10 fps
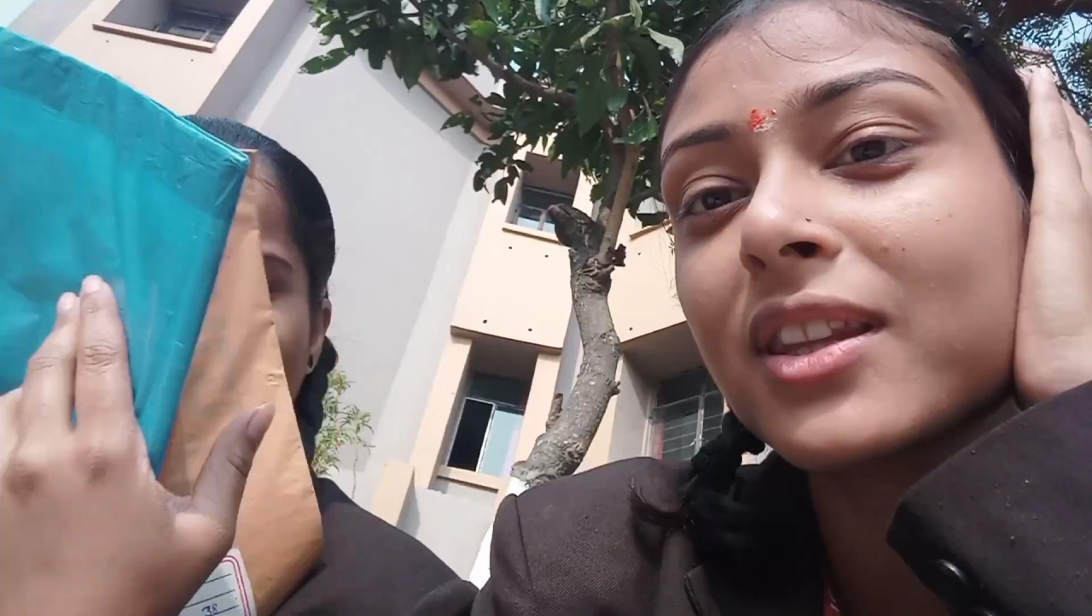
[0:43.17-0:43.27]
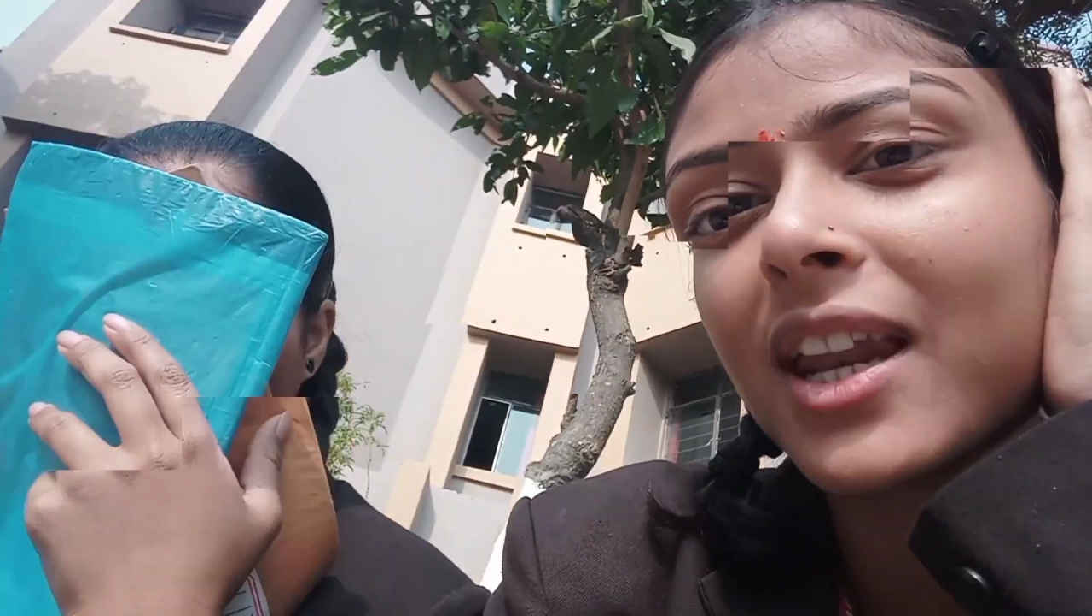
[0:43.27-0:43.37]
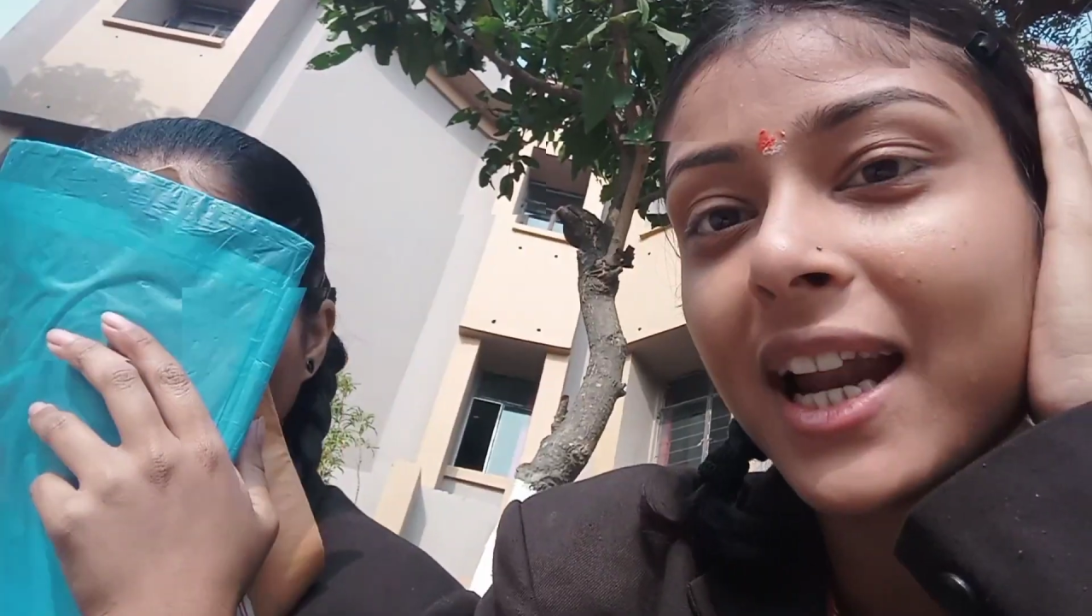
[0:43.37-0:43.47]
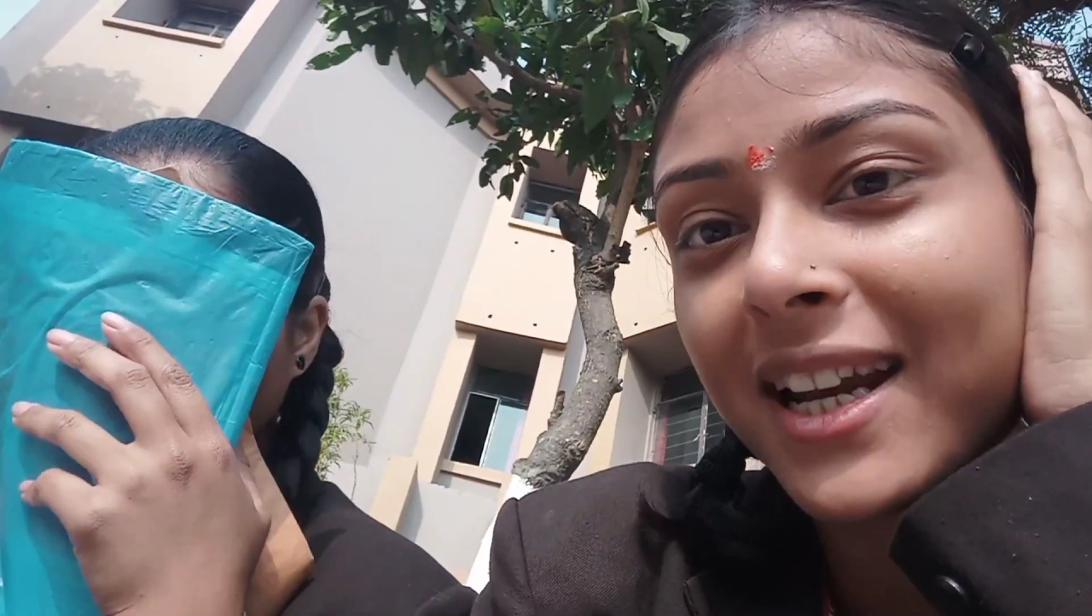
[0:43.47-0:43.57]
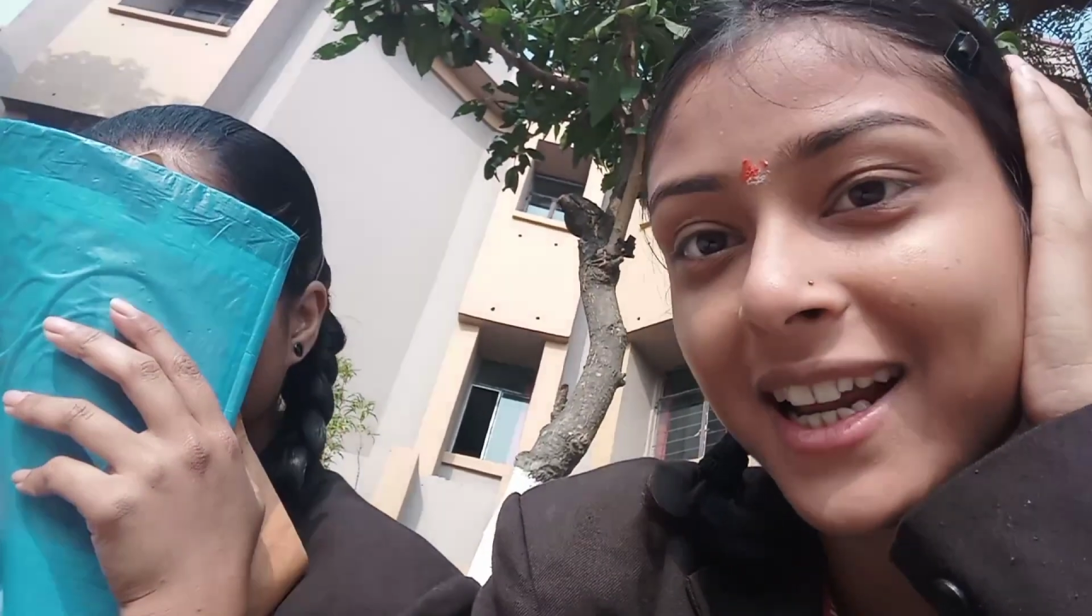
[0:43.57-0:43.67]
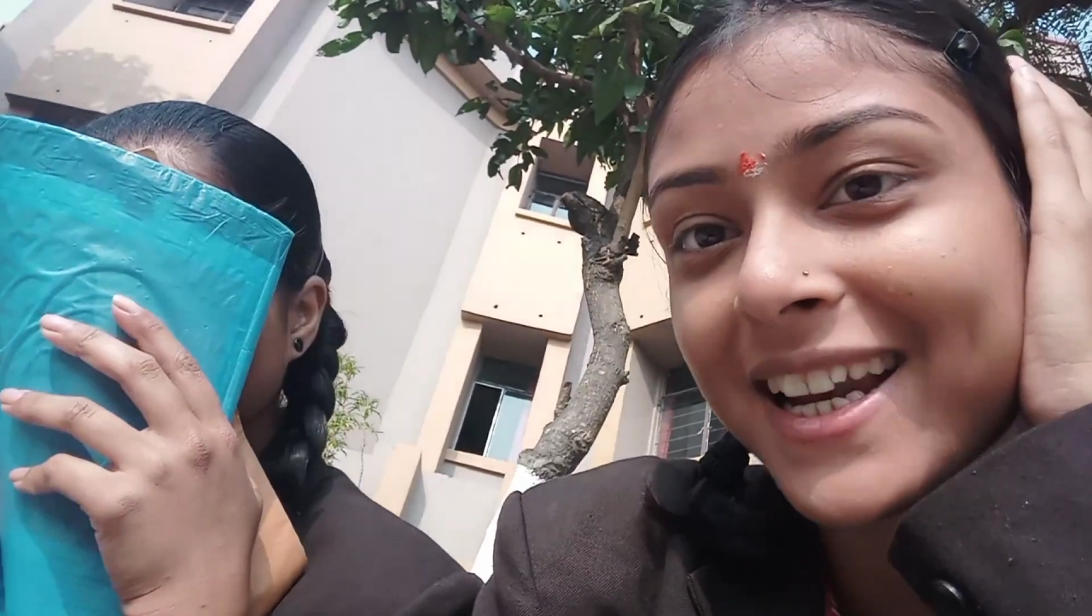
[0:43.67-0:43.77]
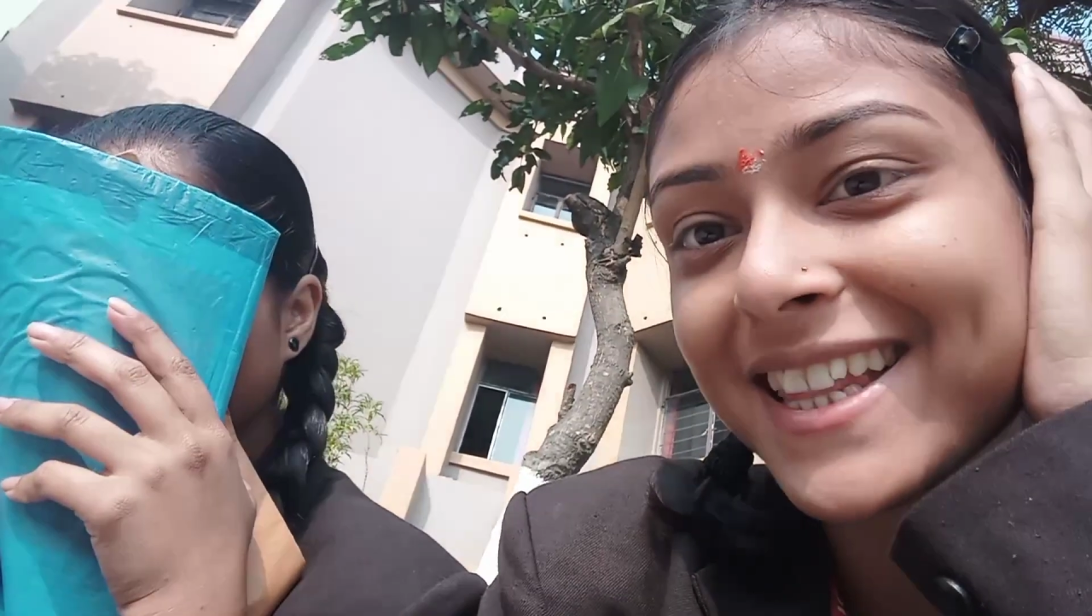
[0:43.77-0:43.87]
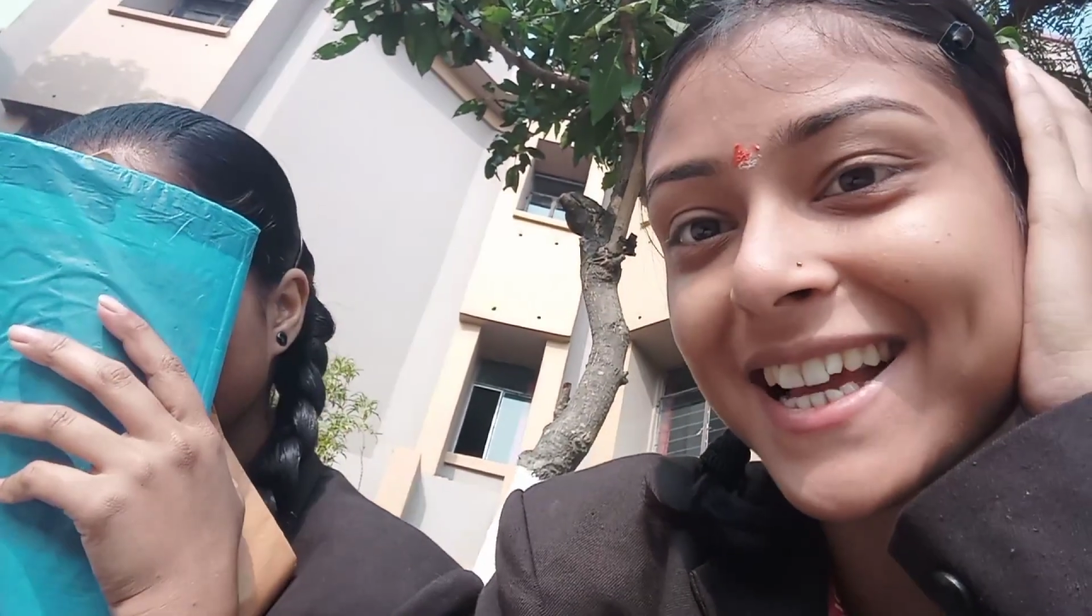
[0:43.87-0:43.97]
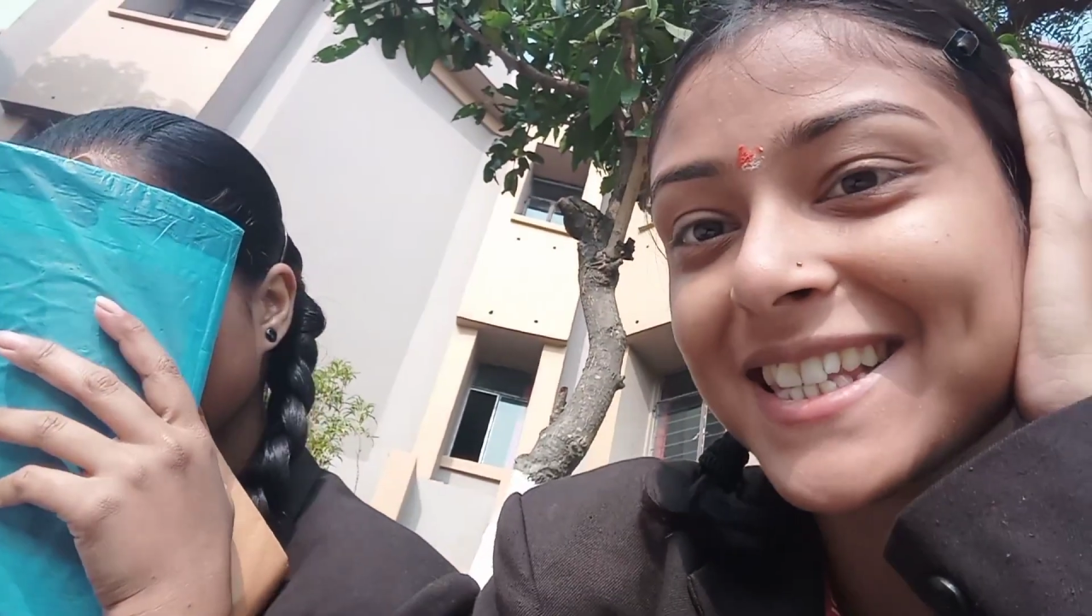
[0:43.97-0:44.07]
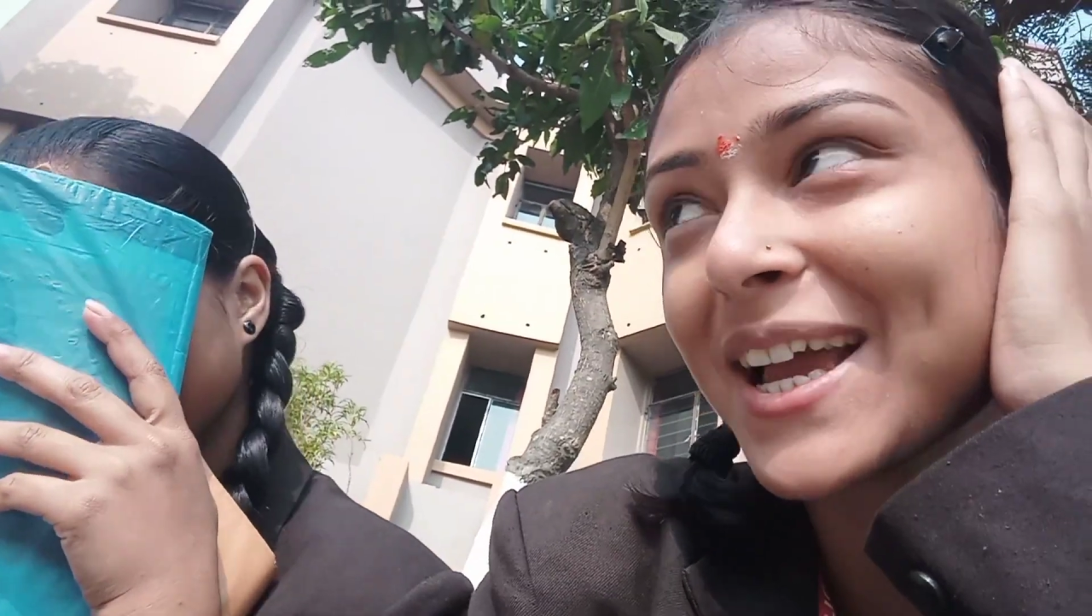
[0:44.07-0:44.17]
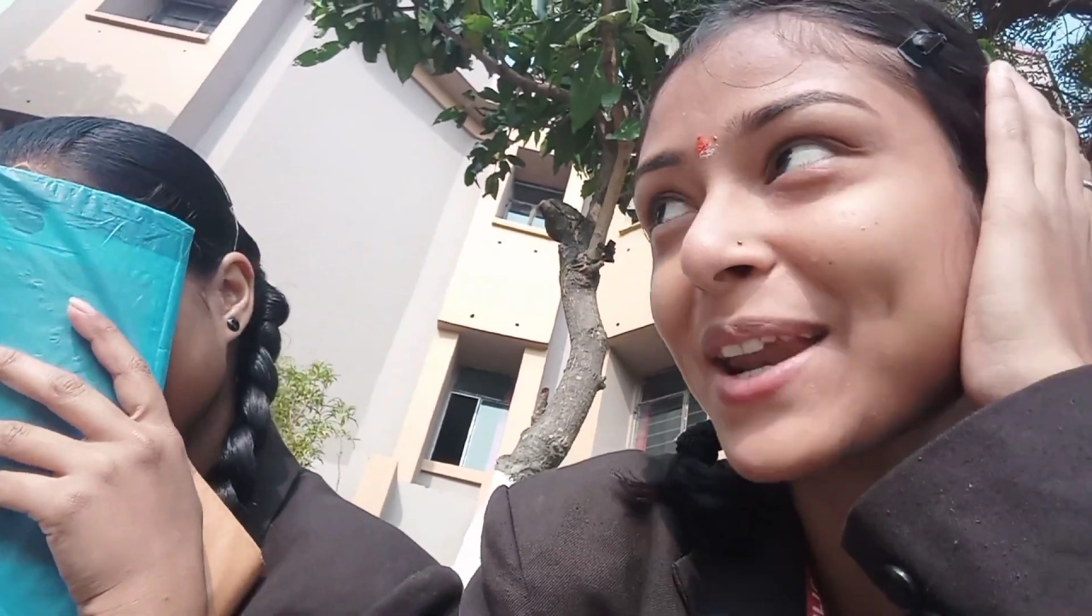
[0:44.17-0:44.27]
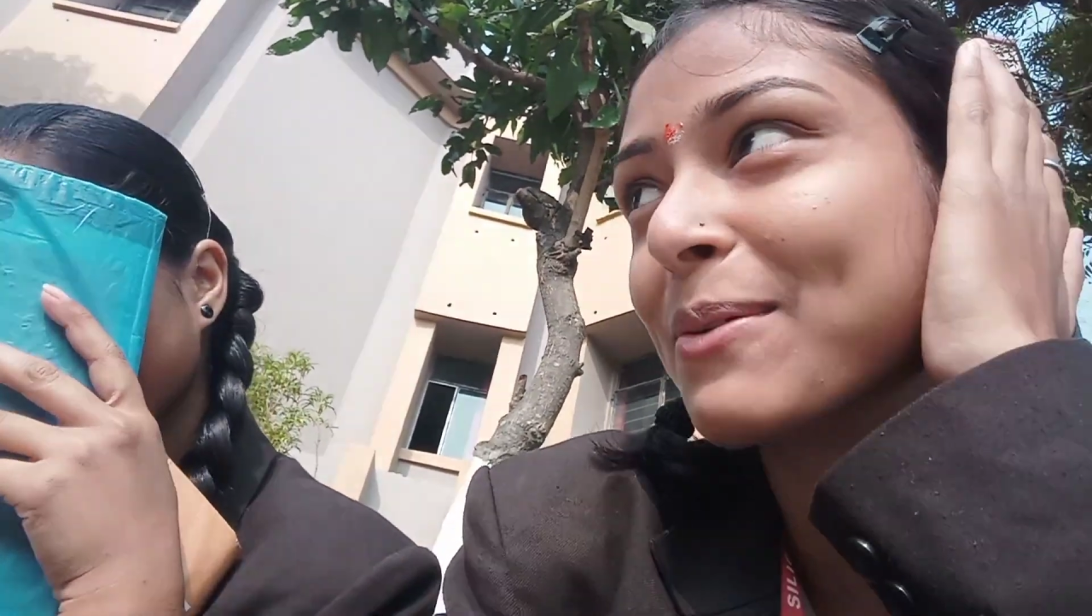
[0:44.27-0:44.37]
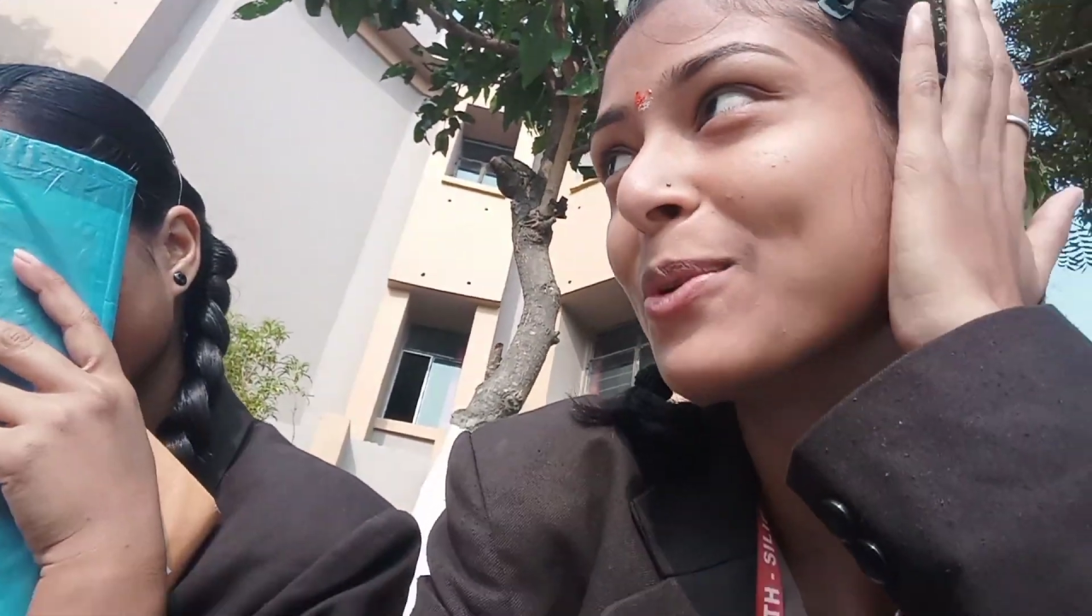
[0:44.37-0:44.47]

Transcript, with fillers: को अंदर एंटर करने दिया